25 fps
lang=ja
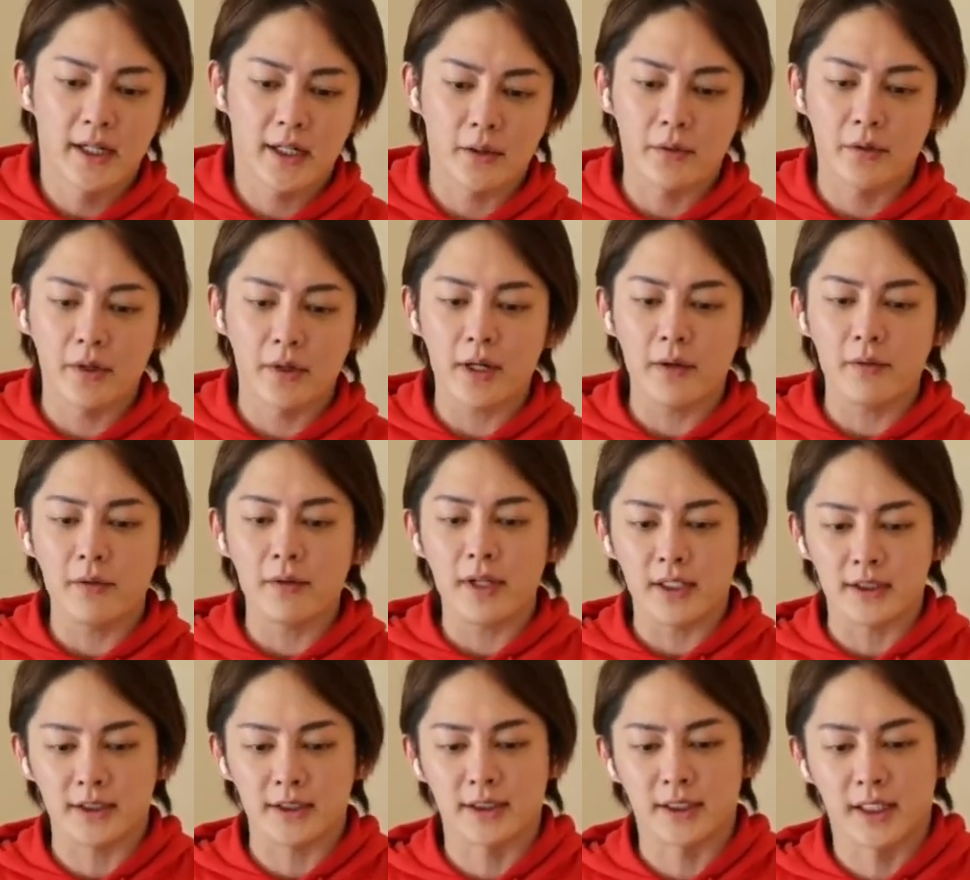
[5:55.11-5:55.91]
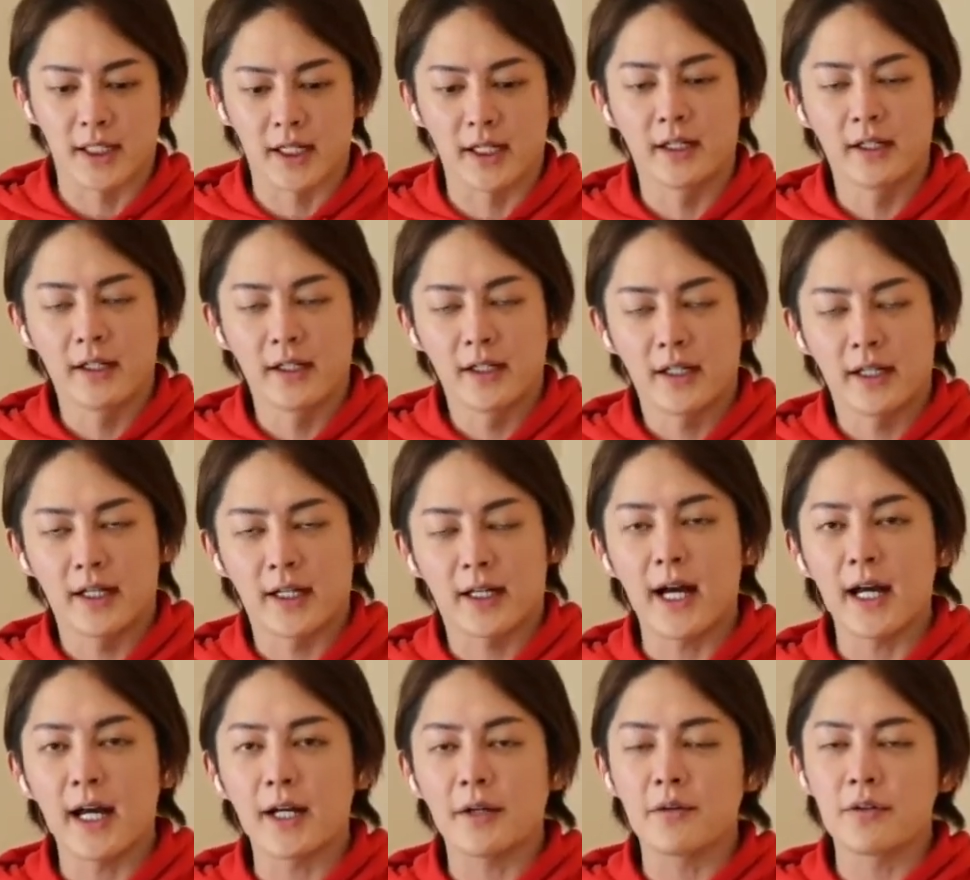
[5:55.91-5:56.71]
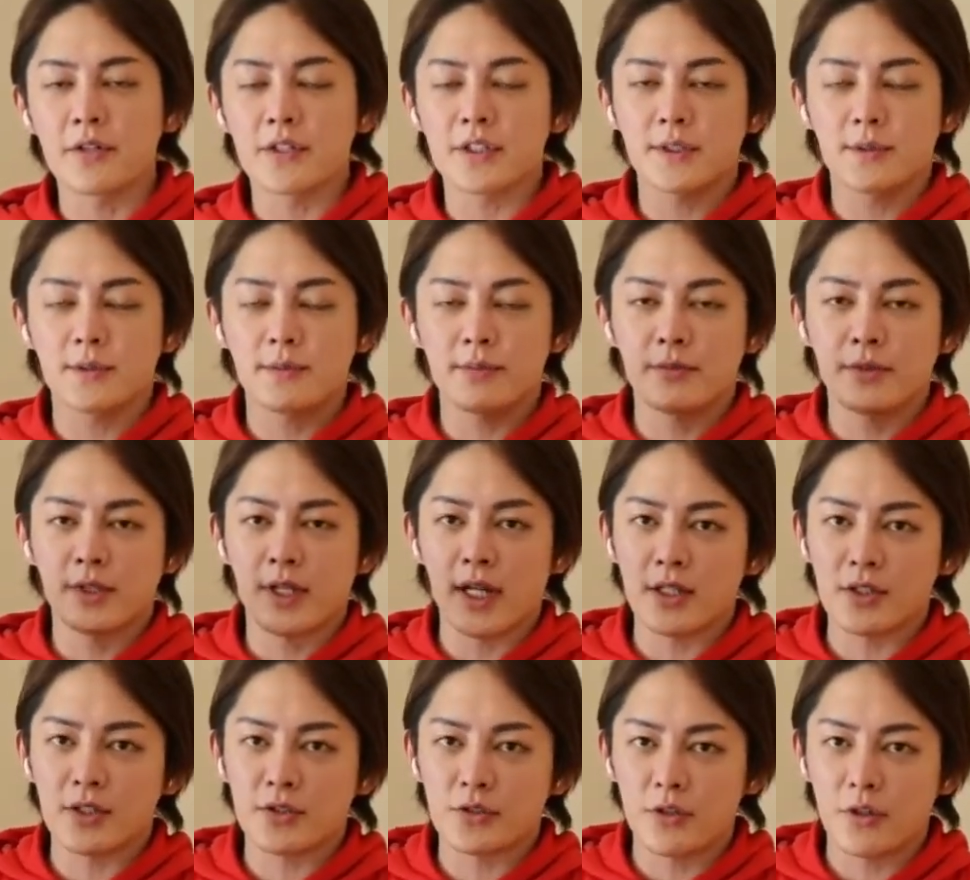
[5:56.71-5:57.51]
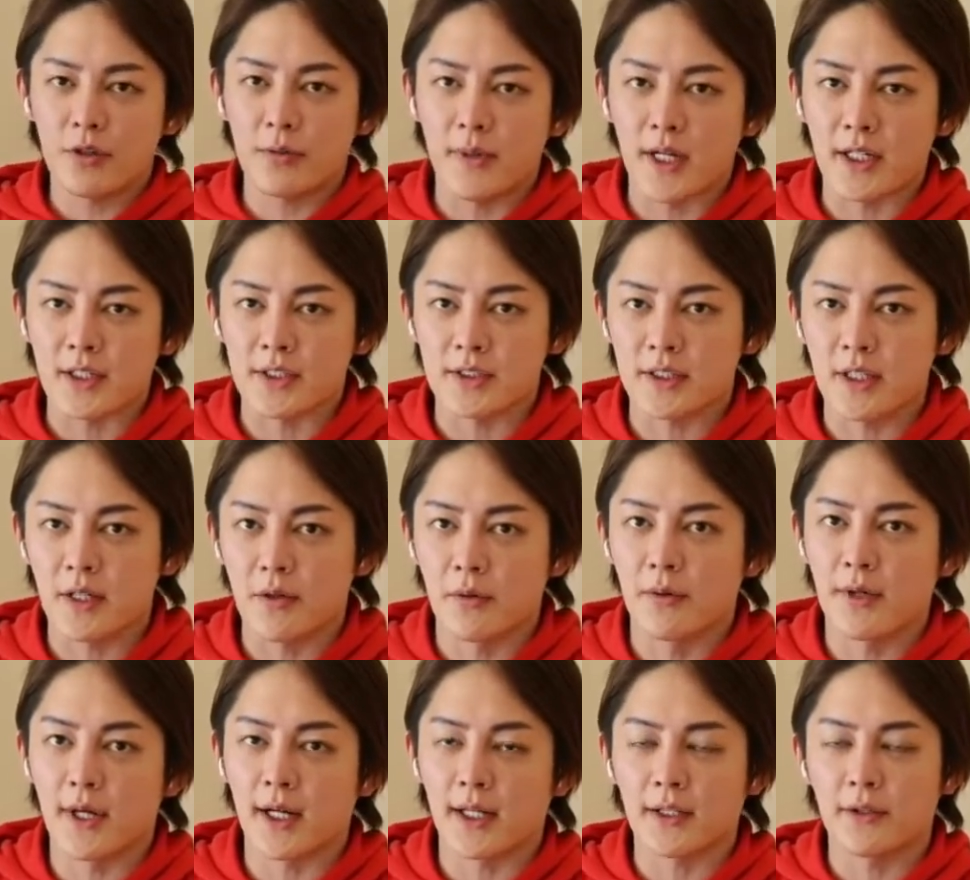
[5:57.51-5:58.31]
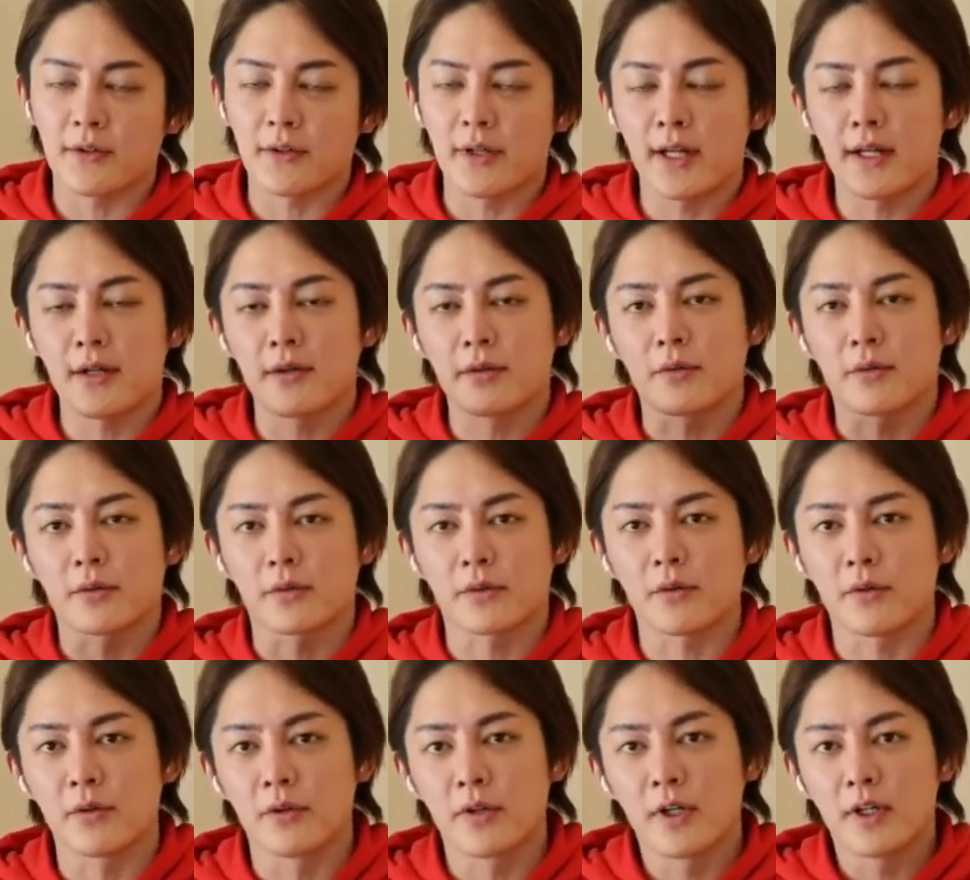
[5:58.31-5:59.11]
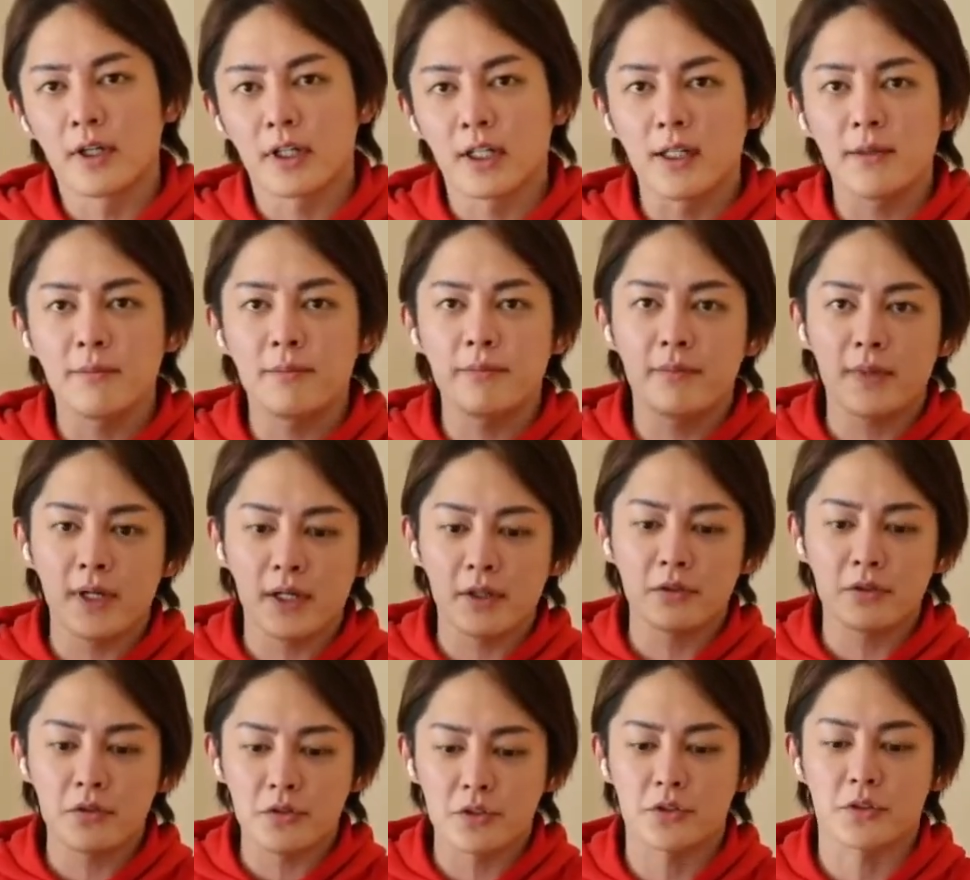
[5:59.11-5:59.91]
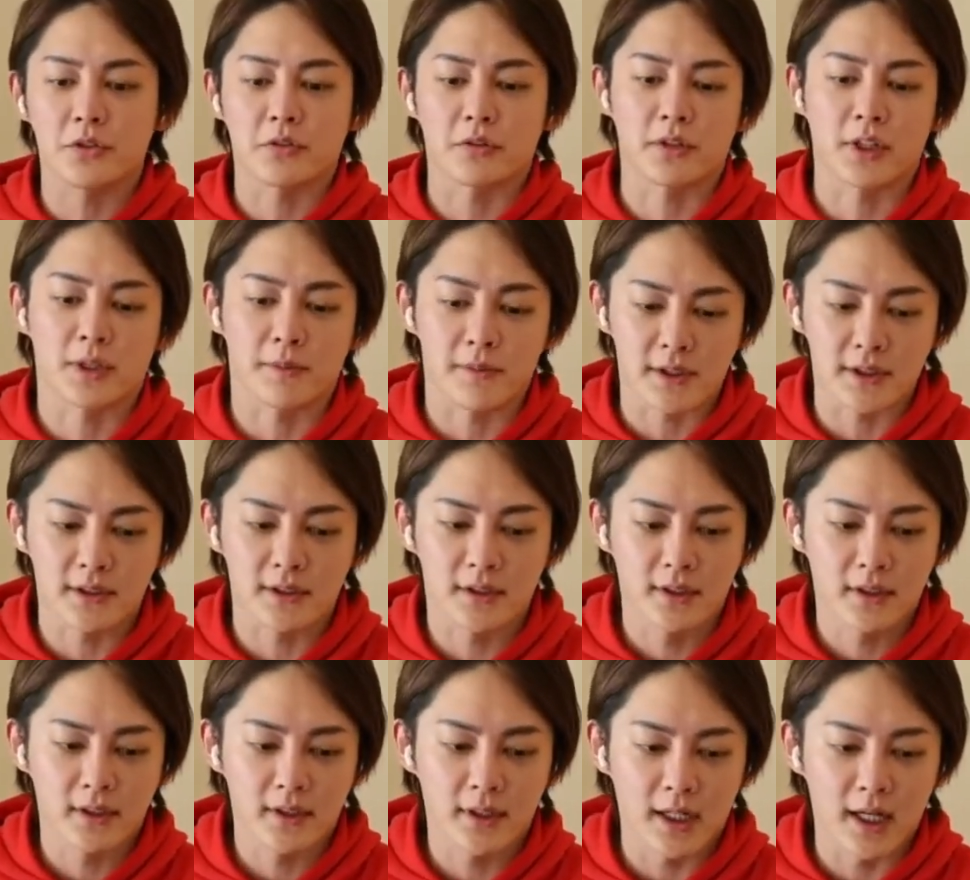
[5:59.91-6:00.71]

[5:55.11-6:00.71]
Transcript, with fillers: これをですね、外国人向けに商売してお金を得ることをインバウンド需要って言います。